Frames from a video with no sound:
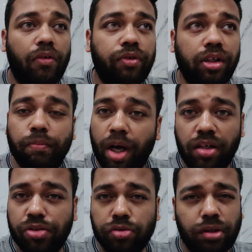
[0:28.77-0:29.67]
आफ्टर
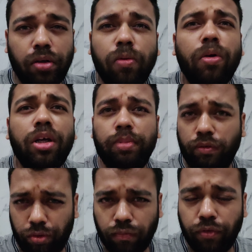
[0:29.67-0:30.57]
मैरिज उसने कोई
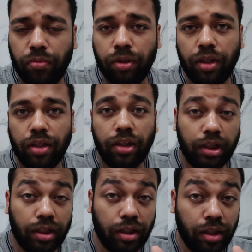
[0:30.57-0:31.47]
भी फिल्म नहीं करी
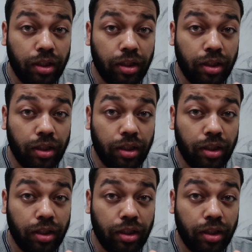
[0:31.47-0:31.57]
लेकिन